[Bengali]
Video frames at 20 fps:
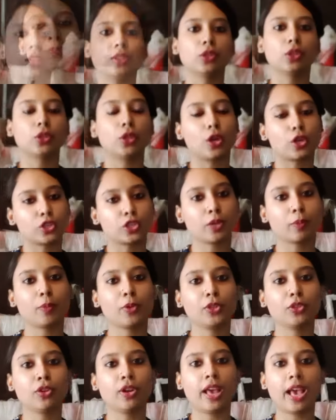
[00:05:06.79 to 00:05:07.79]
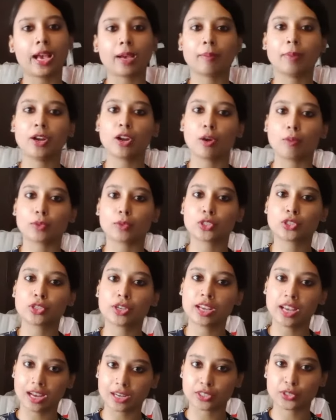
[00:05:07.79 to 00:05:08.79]
তো দর্শক বন্ধুরা একবার
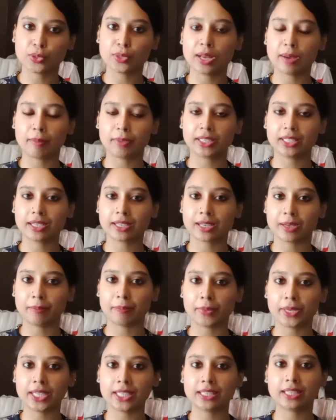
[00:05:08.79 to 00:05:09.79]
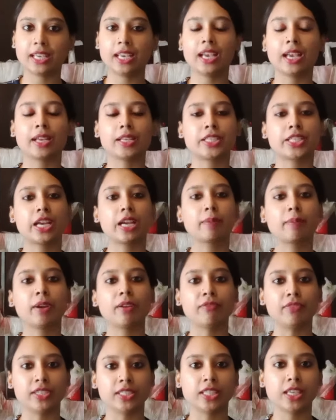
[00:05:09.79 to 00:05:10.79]
অবশ্যই আসুন আমাদের কোম্পানিতে এসে
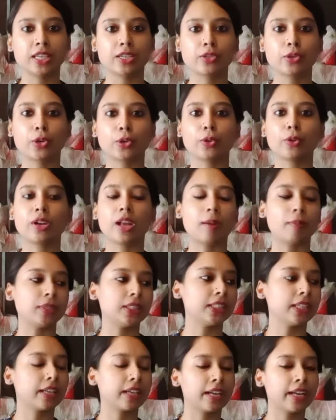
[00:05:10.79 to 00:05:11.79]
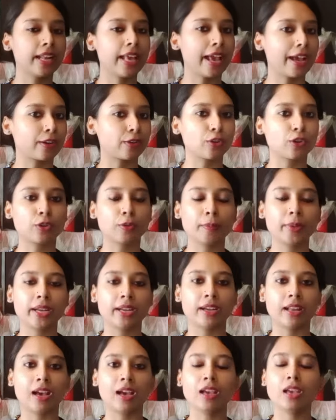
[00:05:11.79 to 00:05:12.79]
একবার ভিজিট করুন আমাদের এখানে এক রকমের
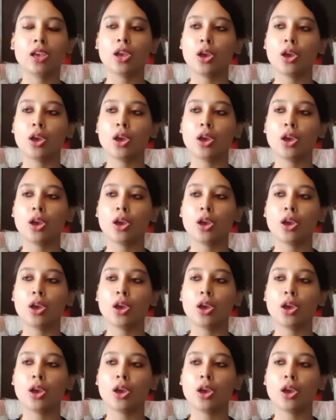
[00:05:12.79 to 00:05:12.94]
না